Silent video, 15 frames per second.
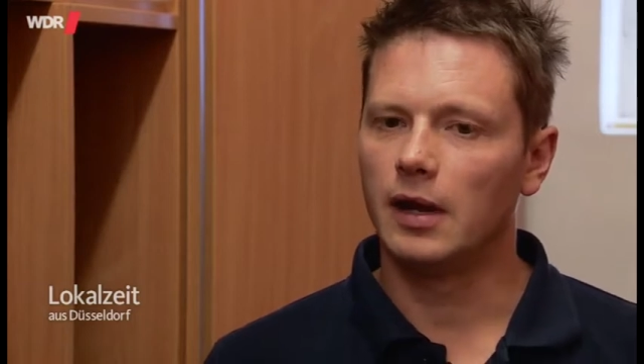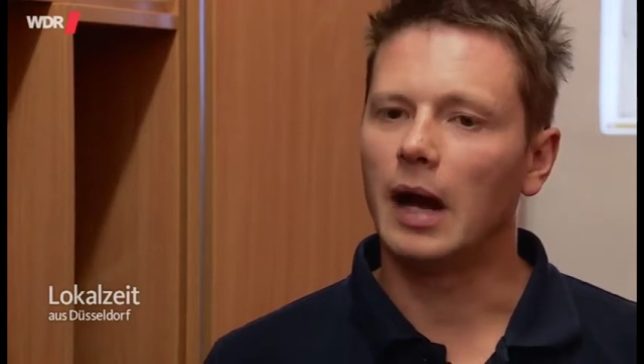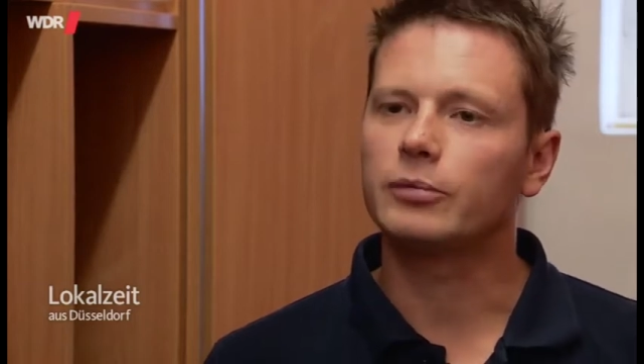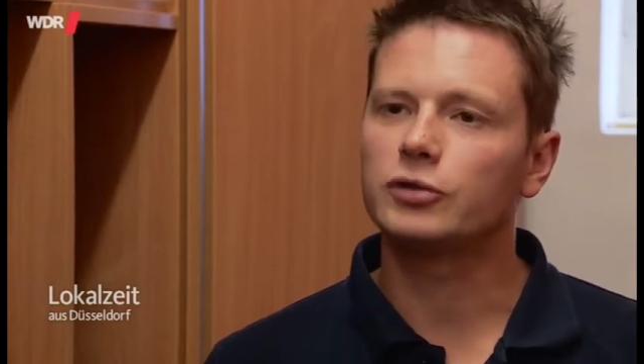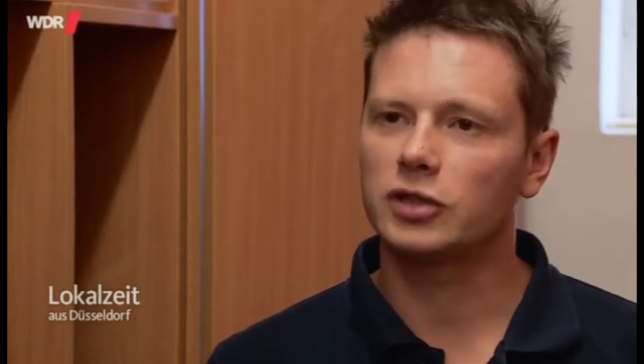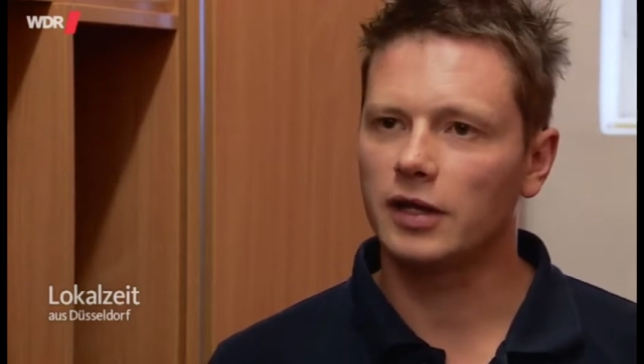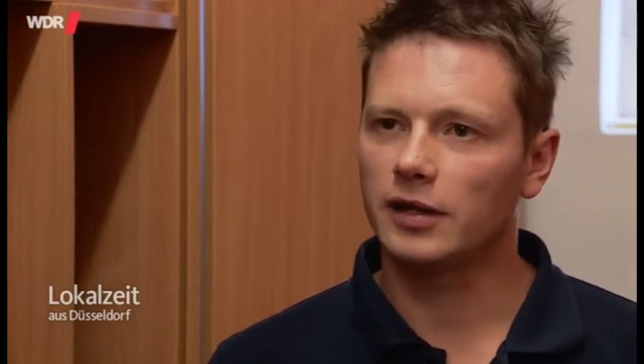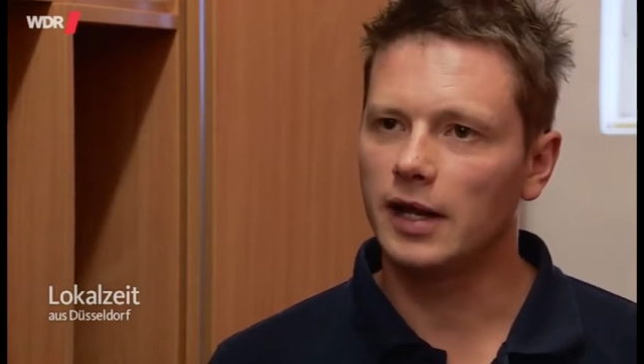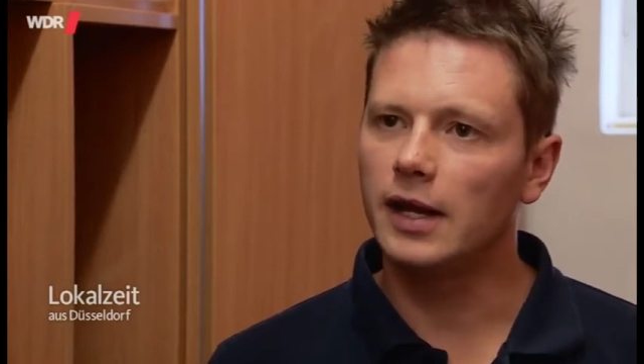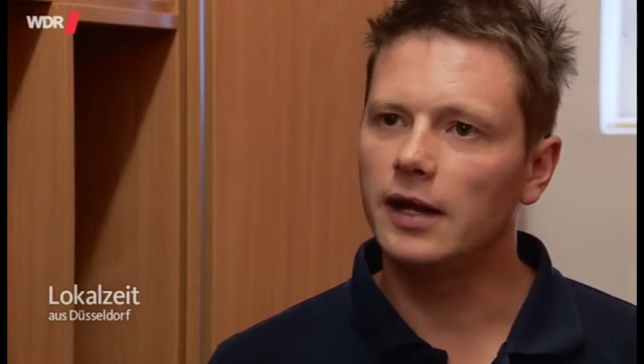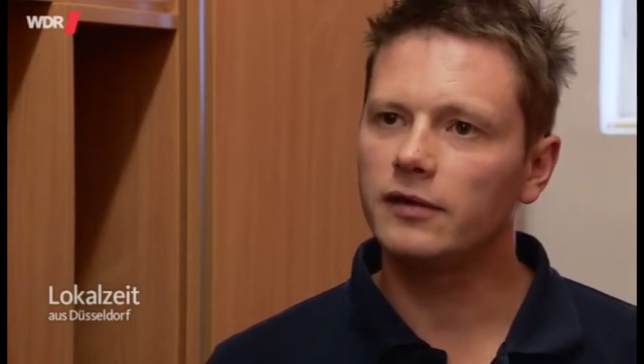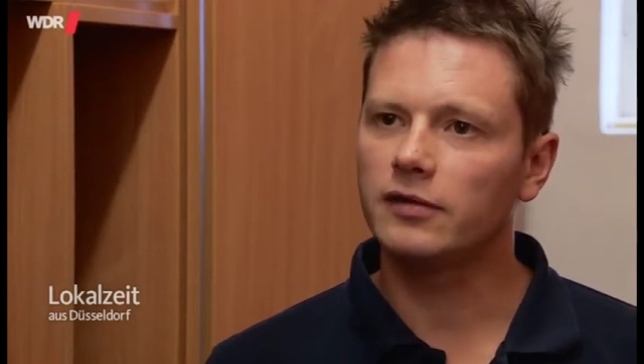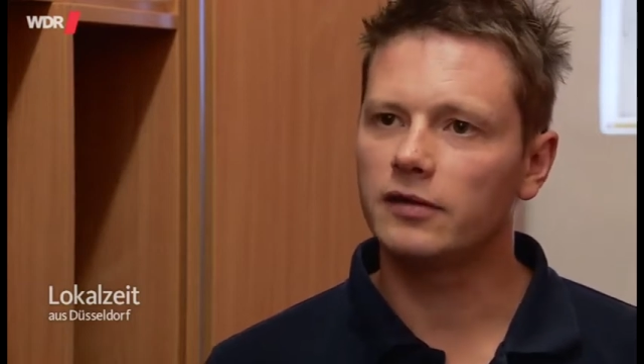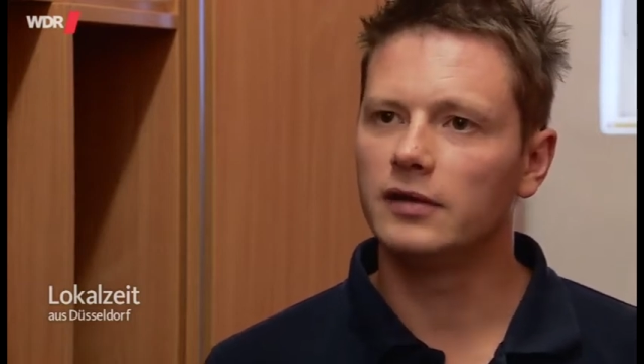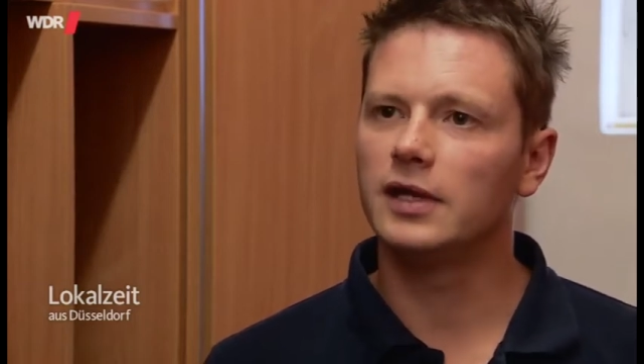Abstand
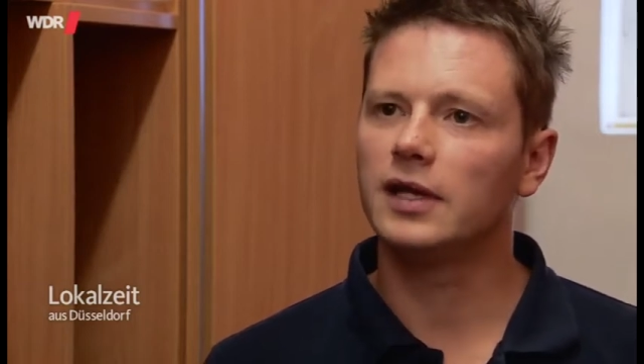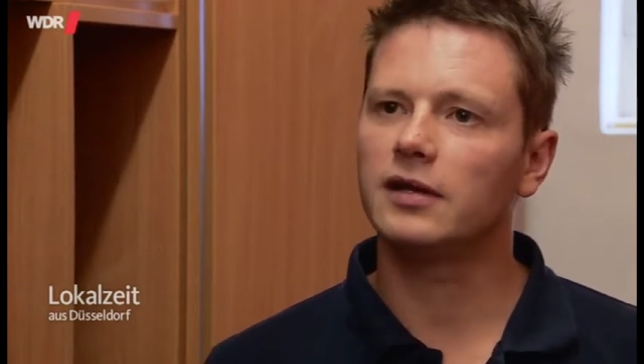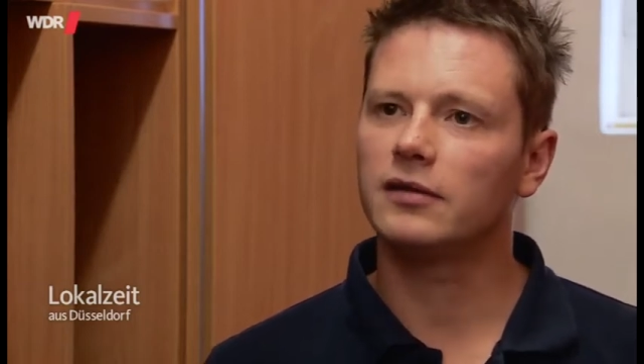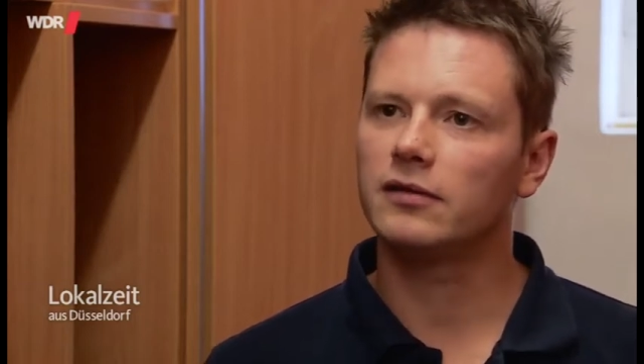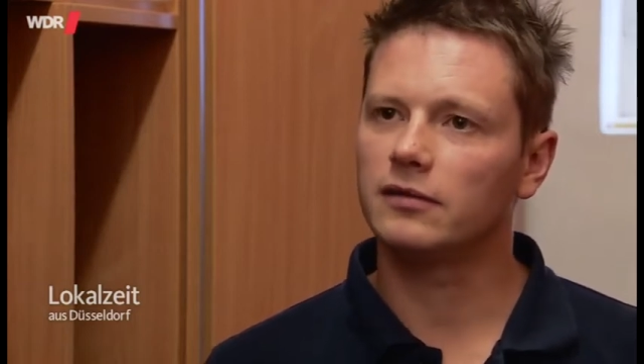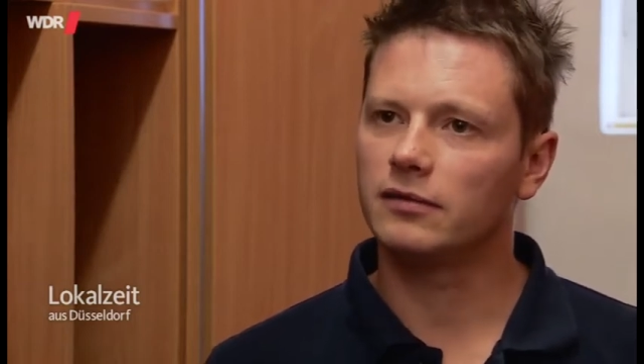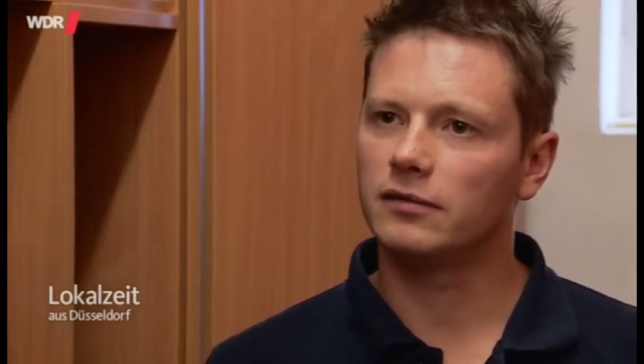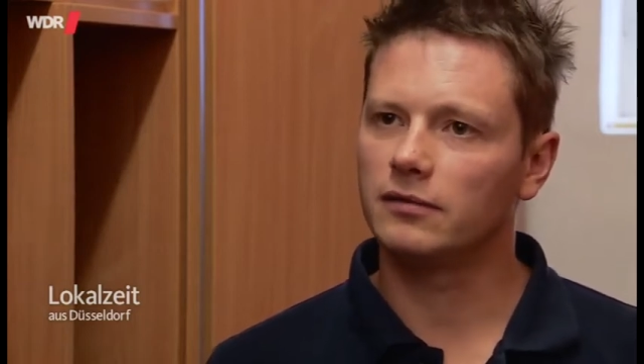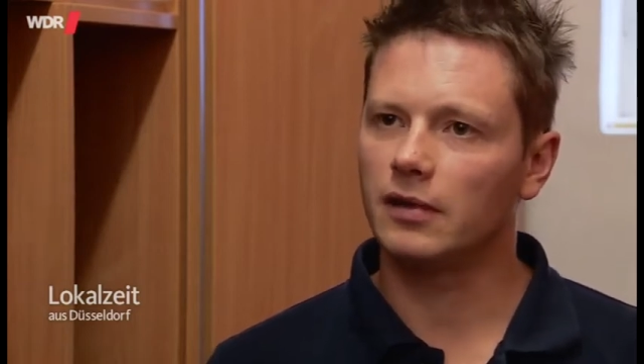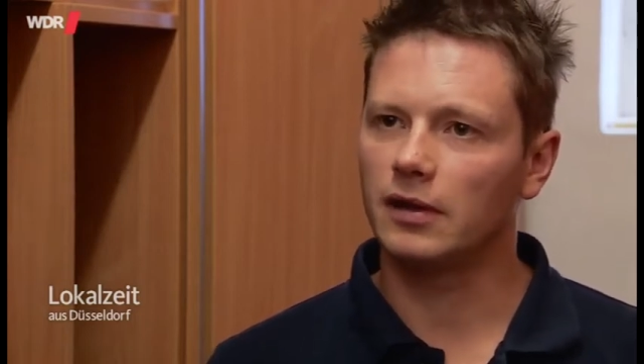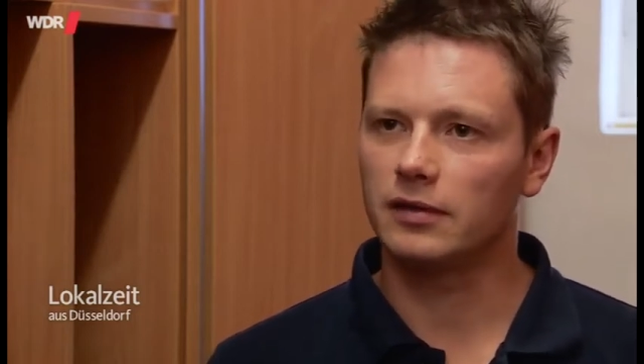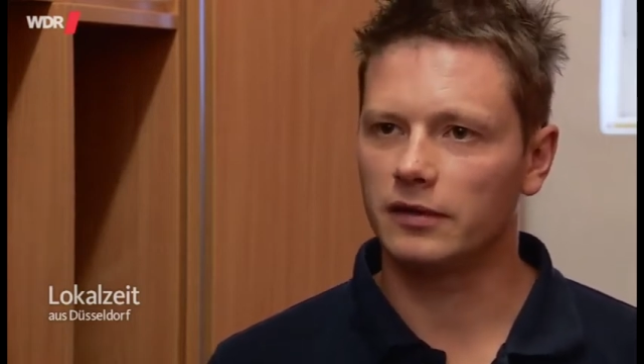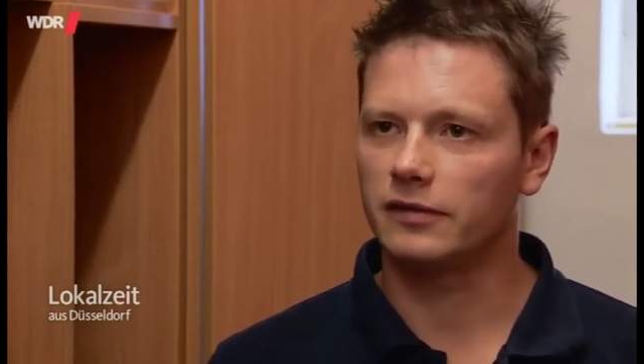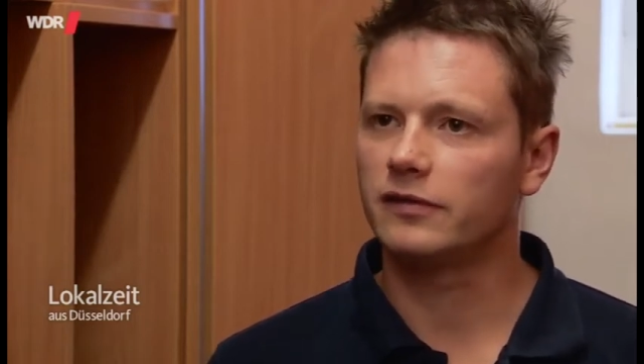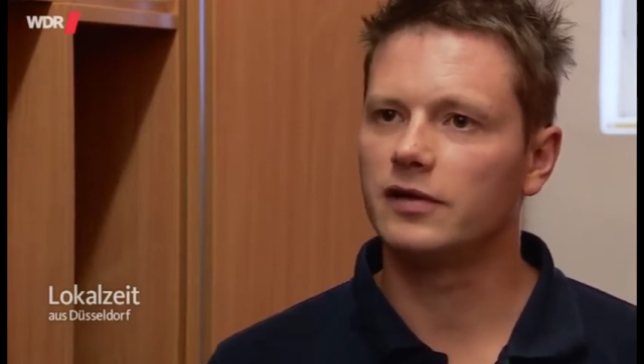hält, nicht äh,
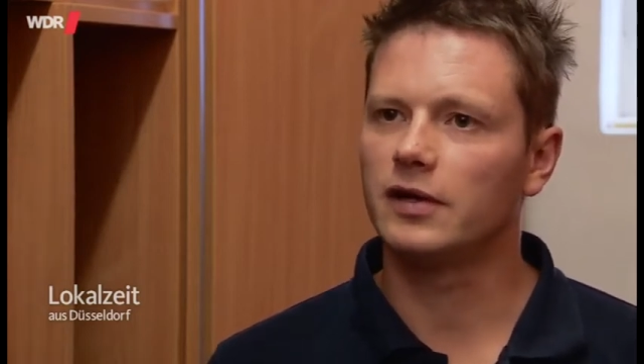das